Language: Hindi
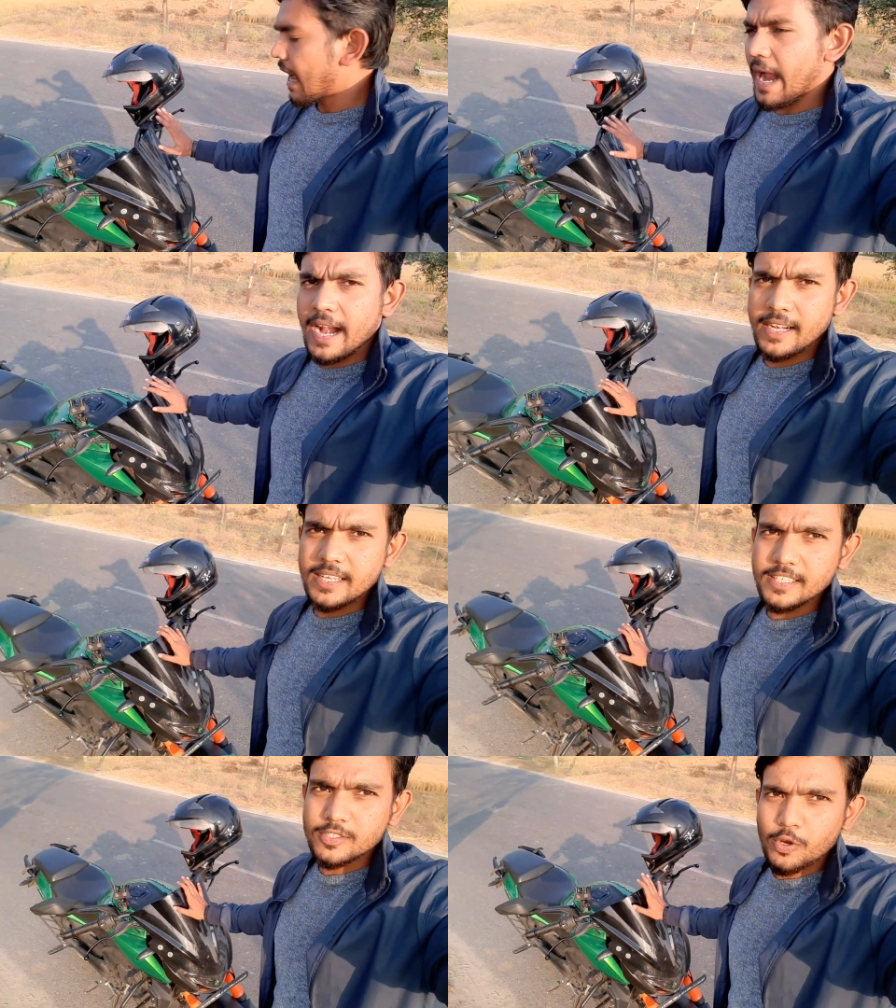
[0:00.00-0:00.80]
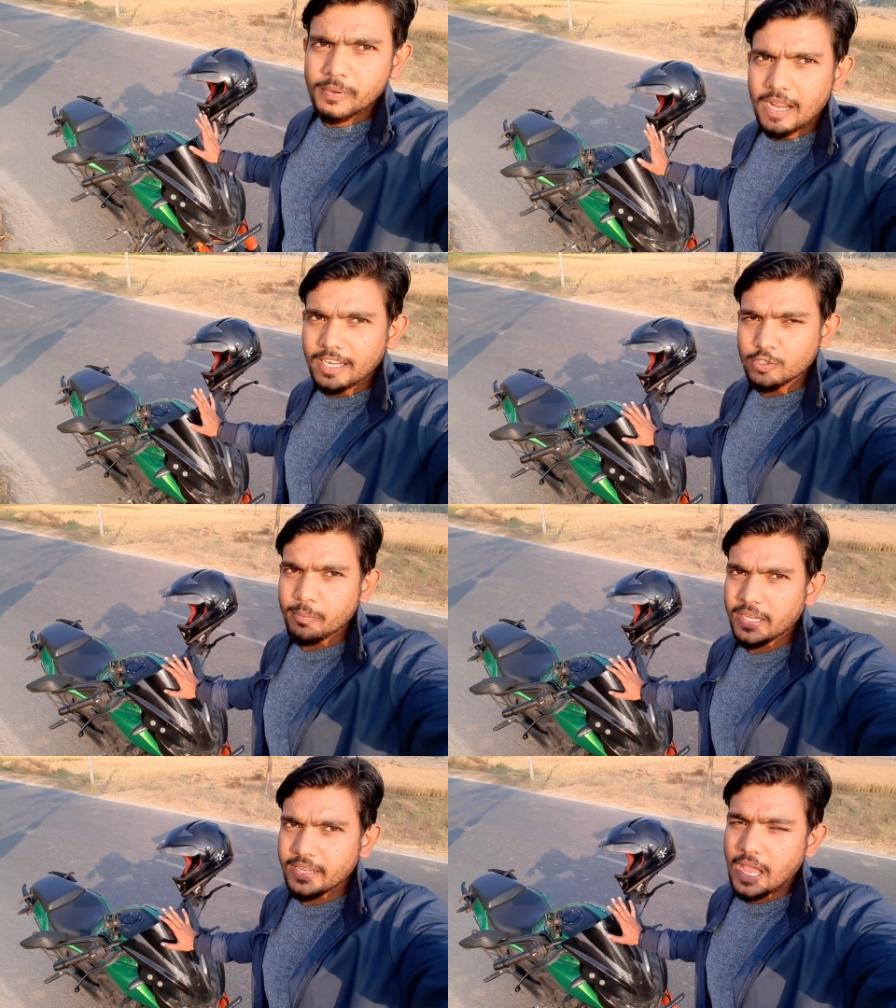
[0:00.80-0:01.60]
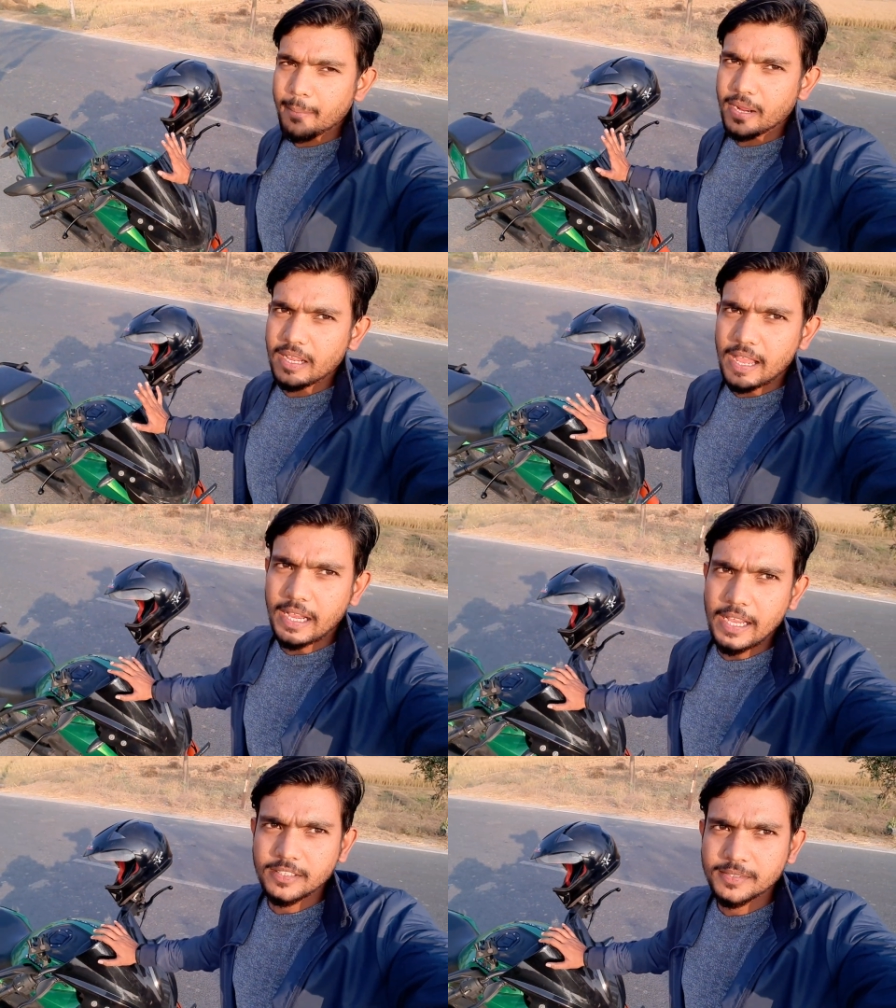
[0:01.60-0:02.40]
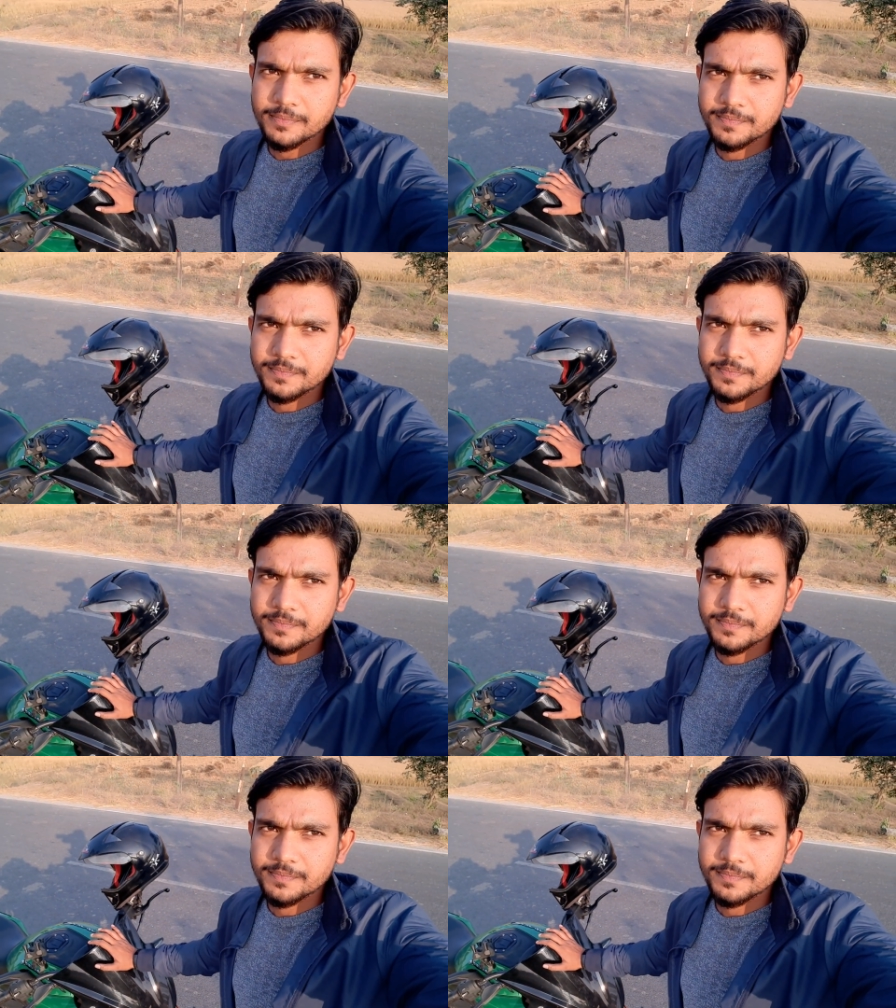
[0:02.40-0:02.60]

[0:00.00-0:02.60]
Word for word: एंड इस डोमिनार का जो मैंने नाम रखा है गाइज़